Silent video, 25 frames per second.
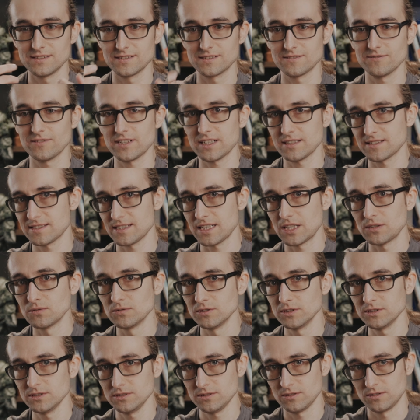
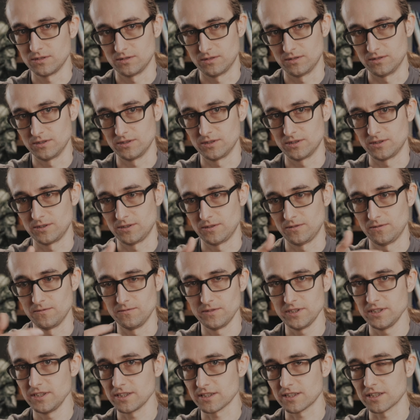zwracały e,
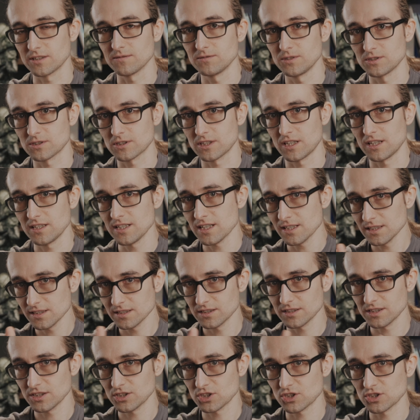wynik tego wnioskania, ale
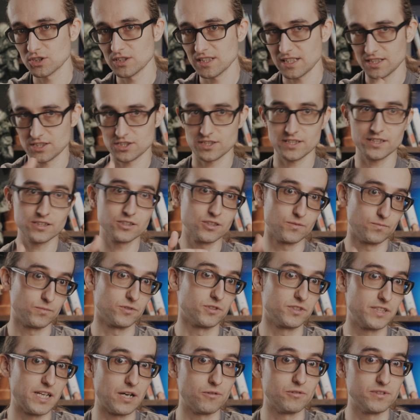też dlaczego
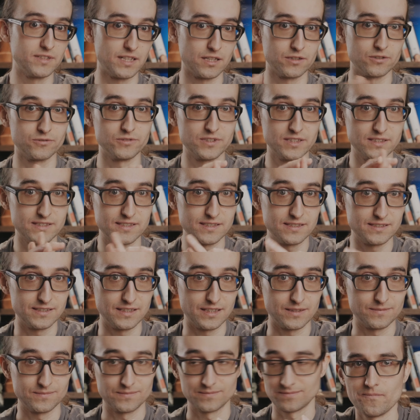podjęły daną
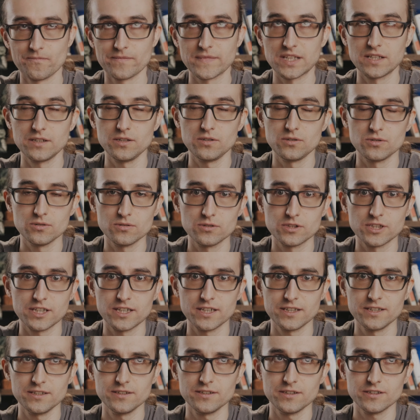decyzję. I
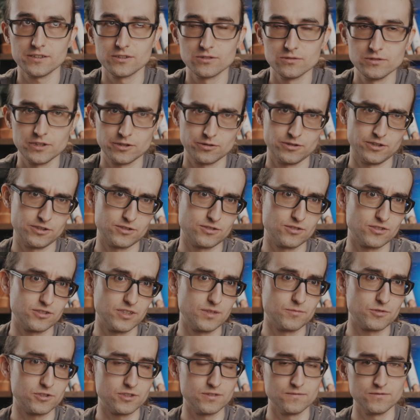tutaj reguły, które
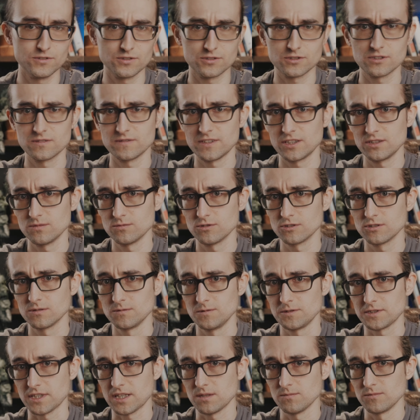stosujemy przy tym wnioskowaniu, mogą
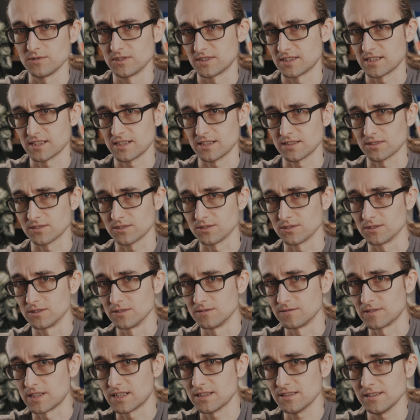być albo
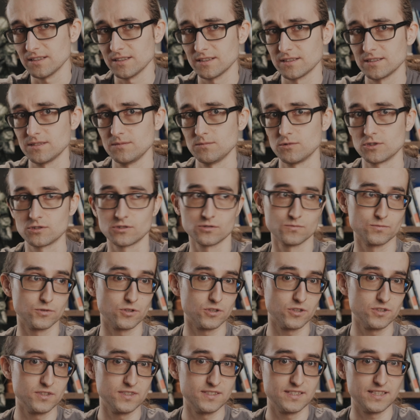zahardkodowane, mogą
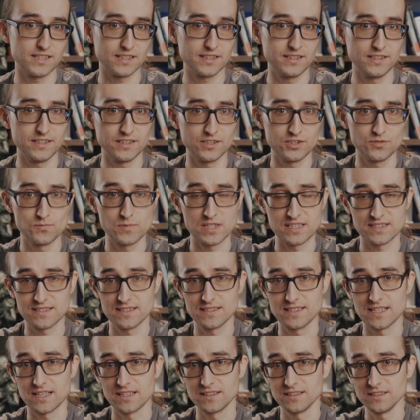pochodzić z jakiejś
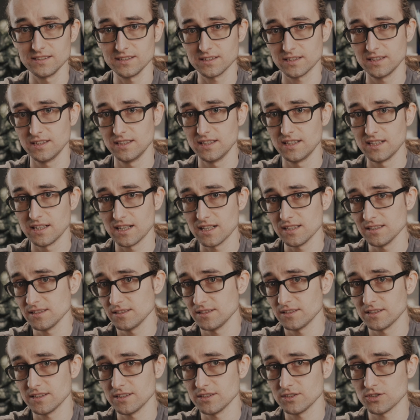bazy danych, ale
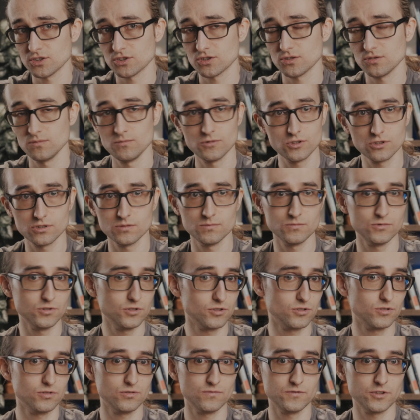też mogą
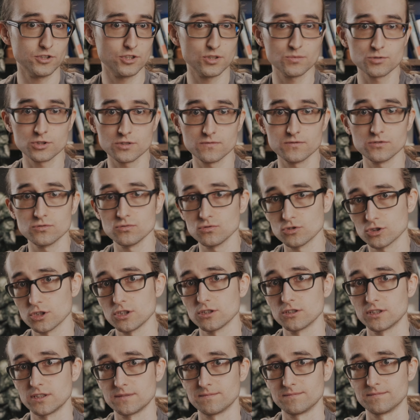być równie dobrze
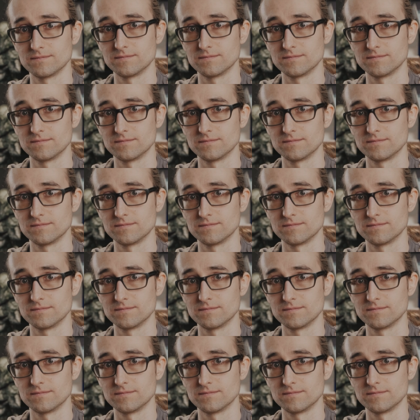wyuczone.